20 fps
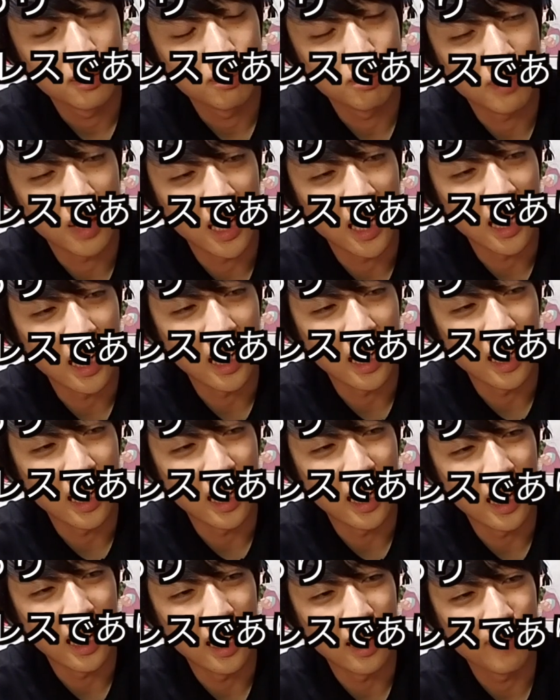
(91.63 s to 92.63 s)

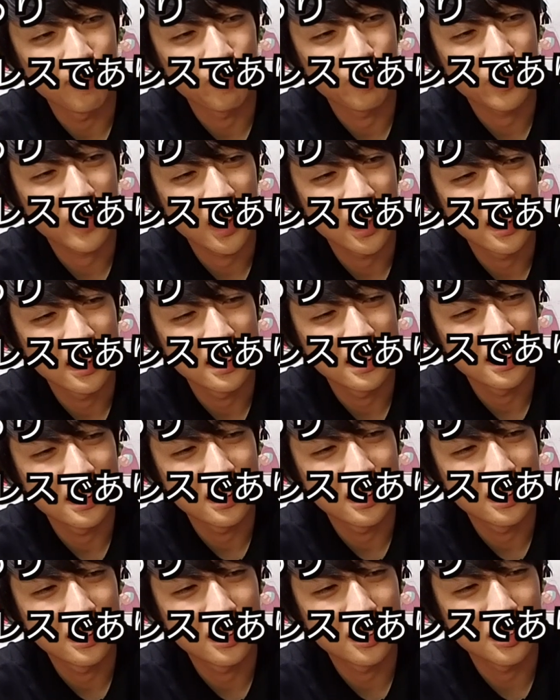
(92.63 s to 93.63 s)
まあ、
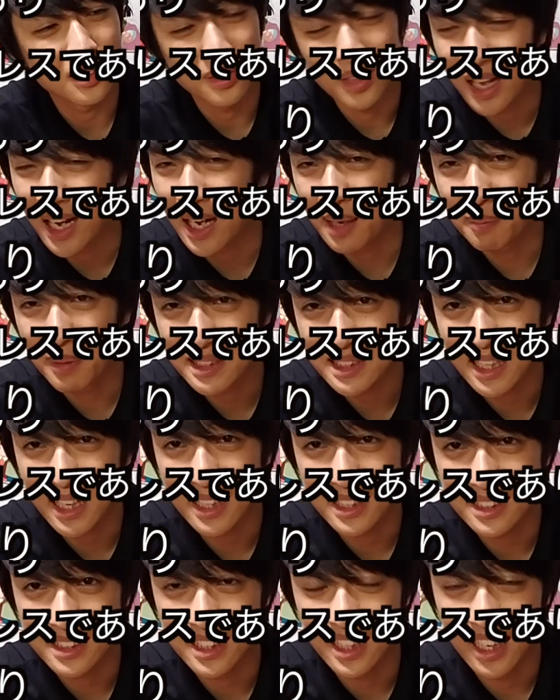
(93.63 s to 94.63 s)
ちょっと仲間
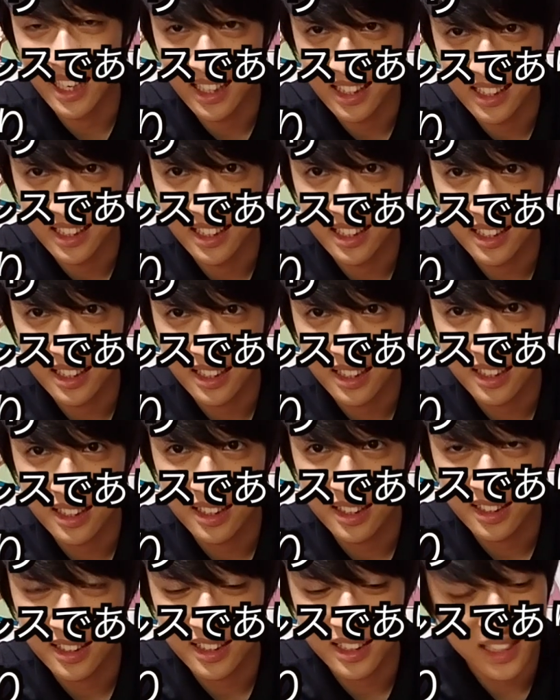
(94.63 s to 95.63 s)
探しであり、
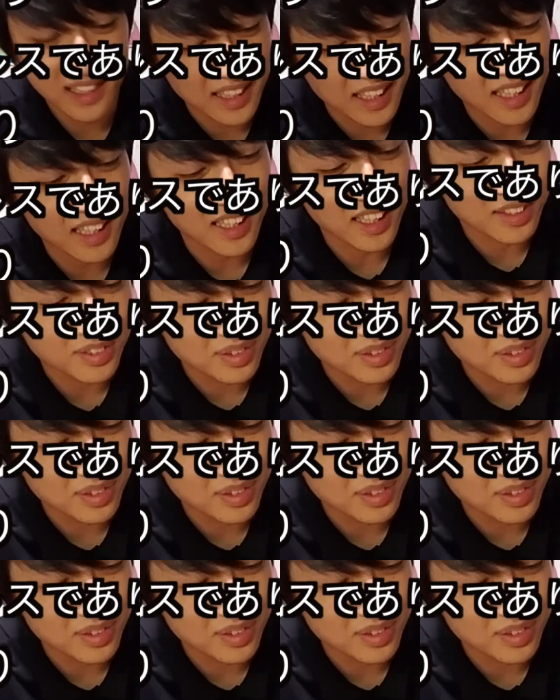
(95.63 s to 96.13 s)
綺麗な